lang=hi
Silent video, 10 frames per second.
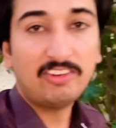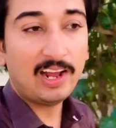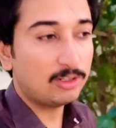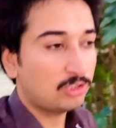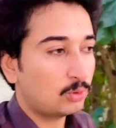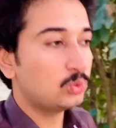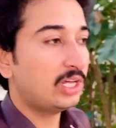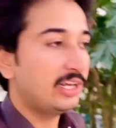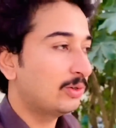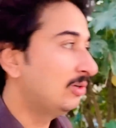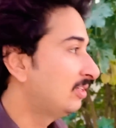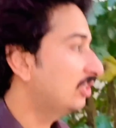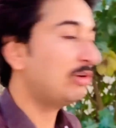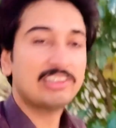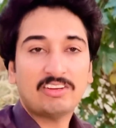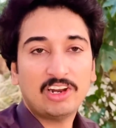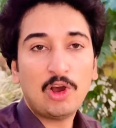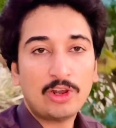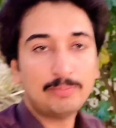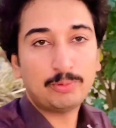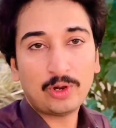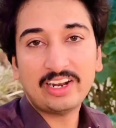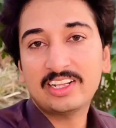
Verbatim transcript: फिलहाल तो सब कुत्ता देखो क्योंकि ऐसा विलाओ की तो पूरा नहीं